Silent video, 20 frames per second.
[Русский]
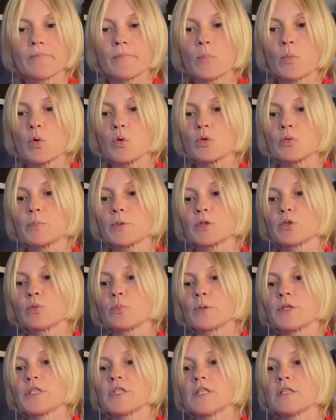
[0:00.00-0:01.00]
могут
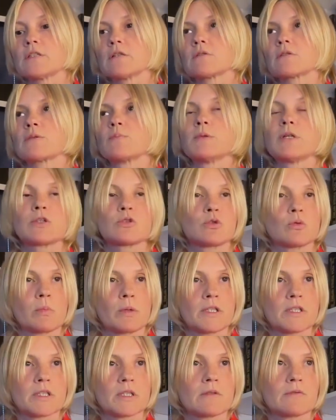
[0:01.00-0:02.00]
предупредить смертью
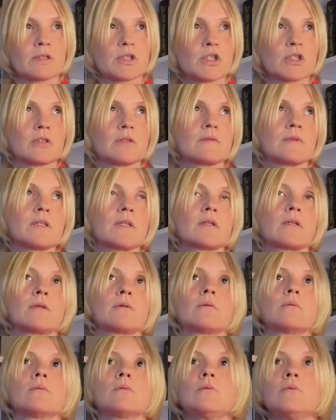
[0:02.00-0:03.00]
близкого человека,